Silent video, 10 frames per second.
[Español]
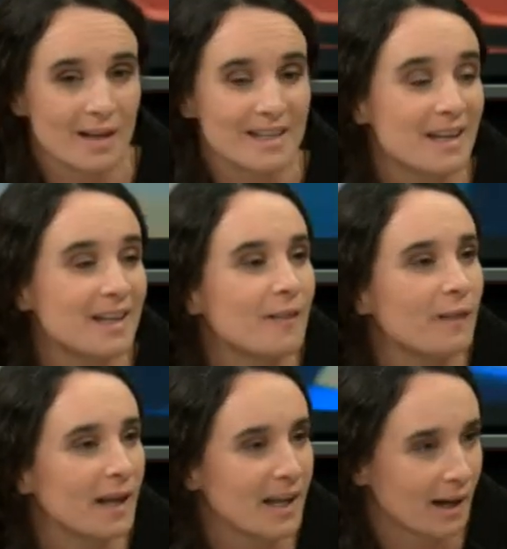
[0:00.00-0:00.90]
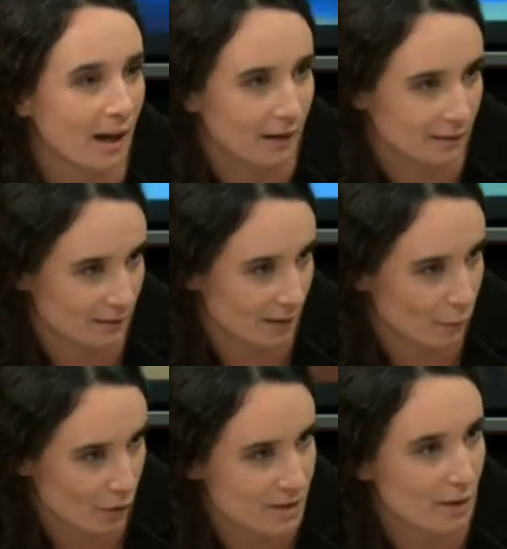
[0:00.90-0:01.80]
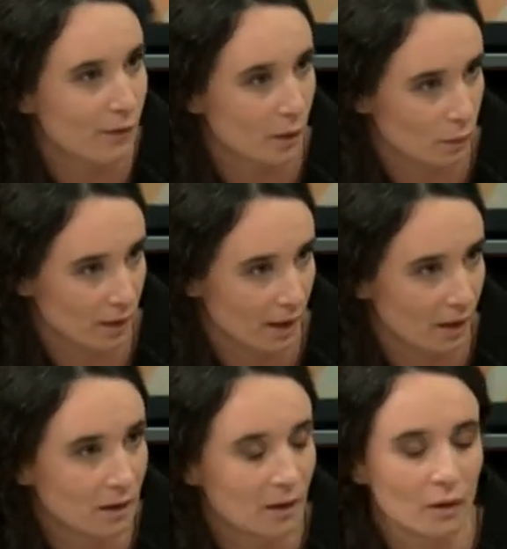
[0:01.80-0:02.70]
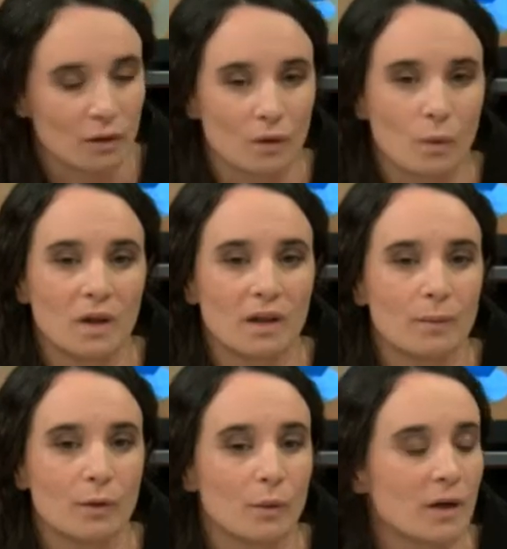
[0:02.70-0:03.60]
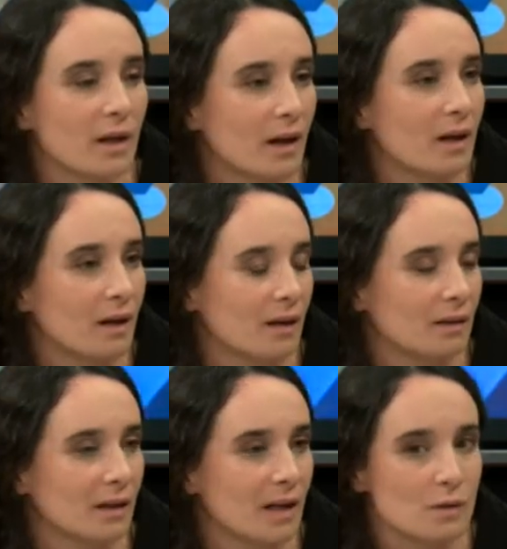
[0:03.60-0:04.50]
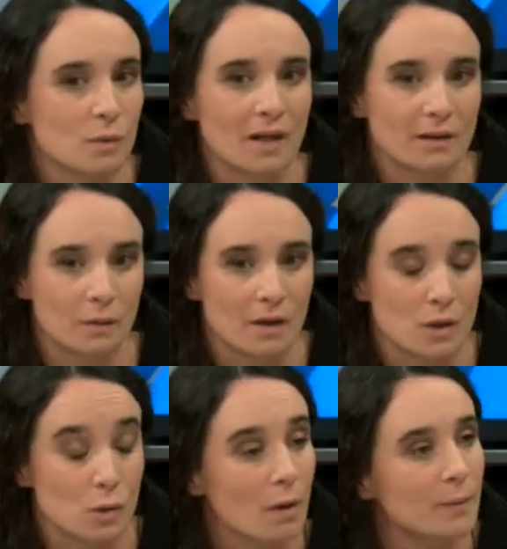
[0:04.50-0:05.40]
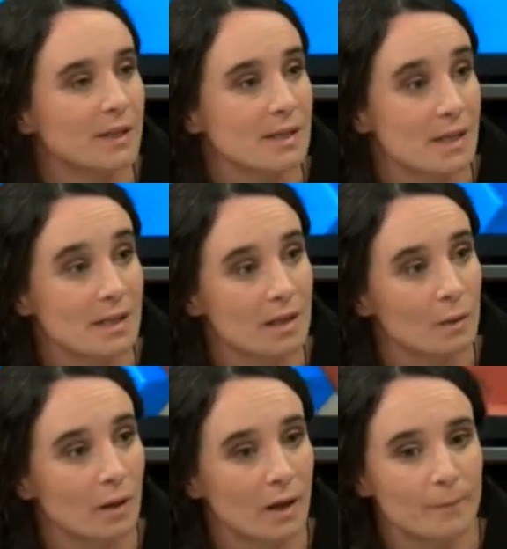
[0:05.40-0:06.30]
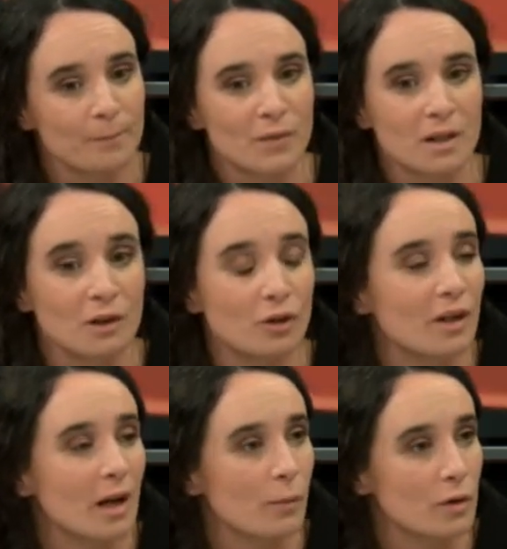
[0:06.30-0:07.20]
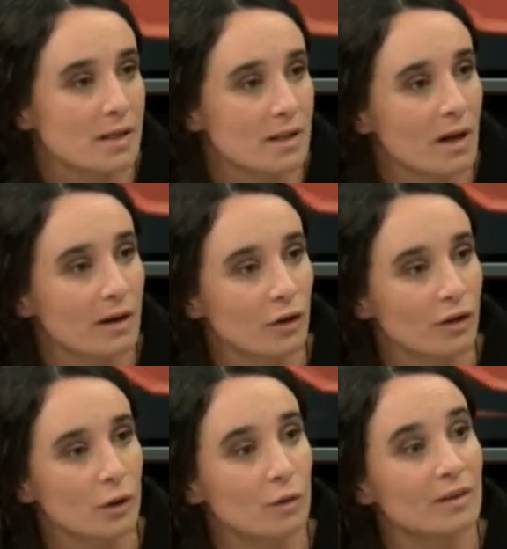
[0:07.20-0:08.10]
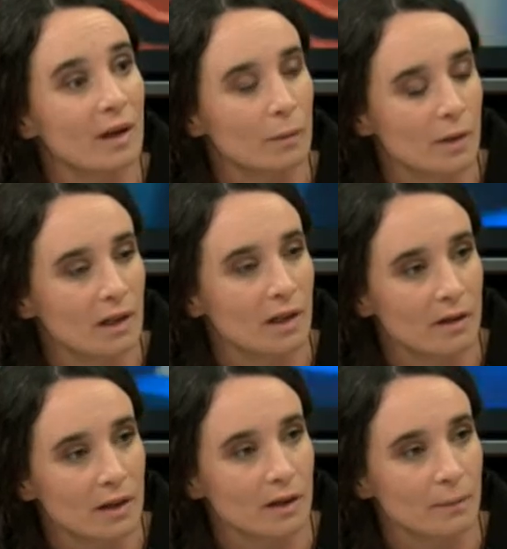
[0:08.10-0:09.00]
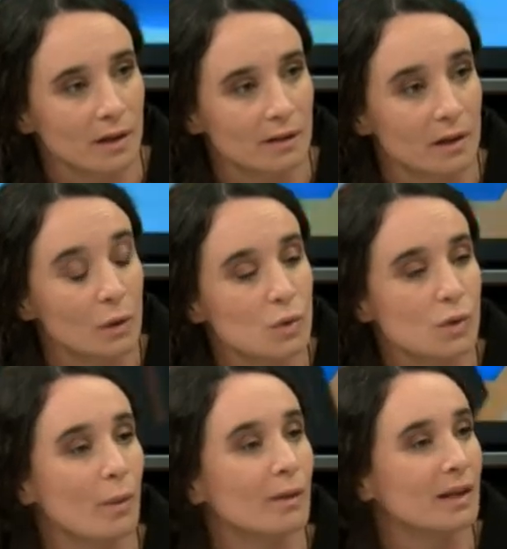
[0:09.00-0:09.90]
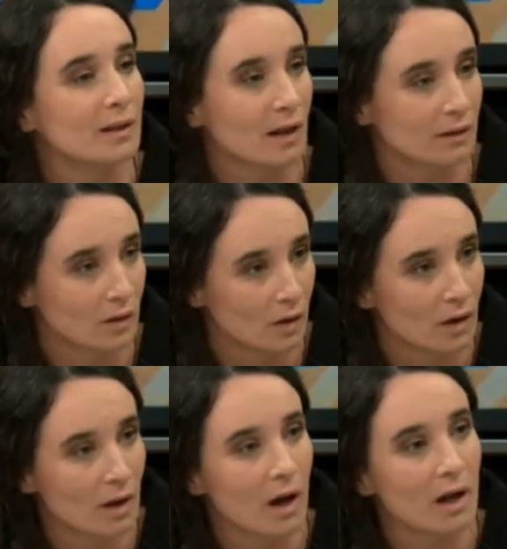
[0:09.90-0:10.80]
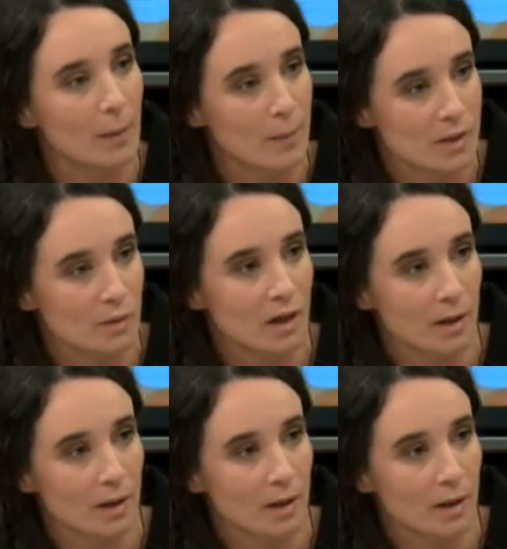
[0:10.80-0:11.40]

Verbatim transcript: y es quien delega digamos, esa facultad. Con lo cual, digamos, no es que este, es una actividad sumamente sensible y en donde la policía de Río Negro interviene directamente, incluso habilitando a las personas